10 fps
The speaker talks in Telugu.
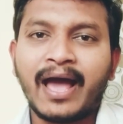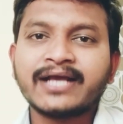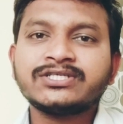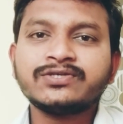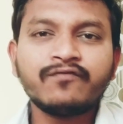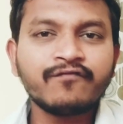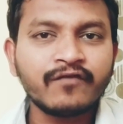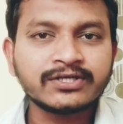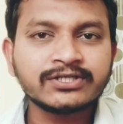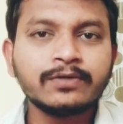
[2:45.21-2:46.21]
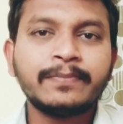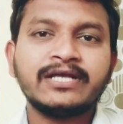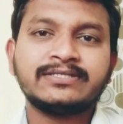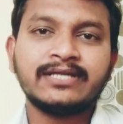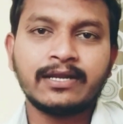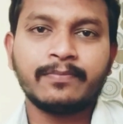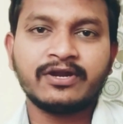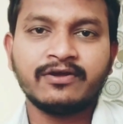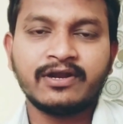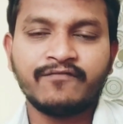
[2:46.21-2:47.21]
మ్యాక్సిమం ఫస్ట్ పేజ్నే రిఫర్